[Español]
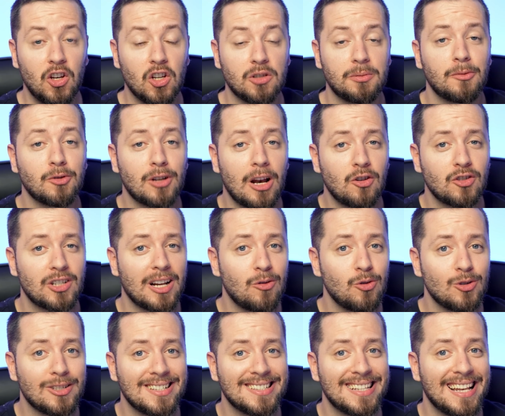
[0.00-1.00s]
Nos vamos a los
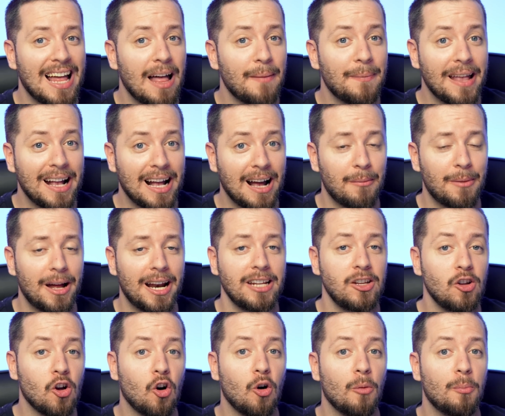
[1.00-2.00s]
ajustes de la app de cámara
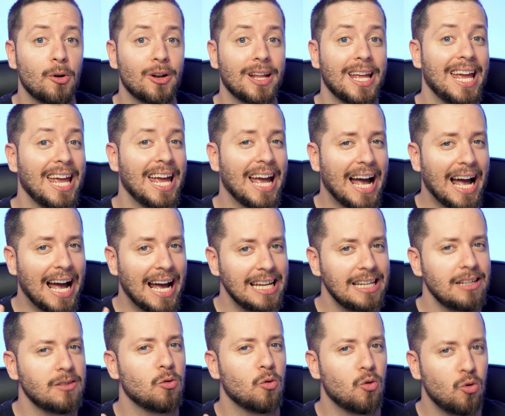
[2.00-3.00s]
y ojo, porque
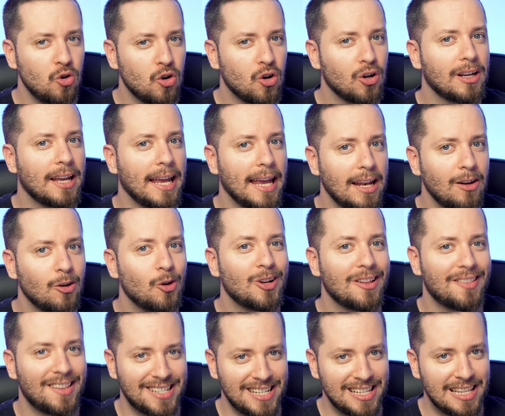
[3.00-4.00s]
hay uno que lo
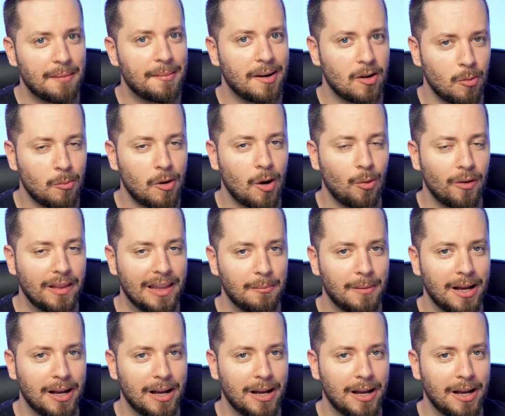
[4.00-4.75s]
necesitaba como agua de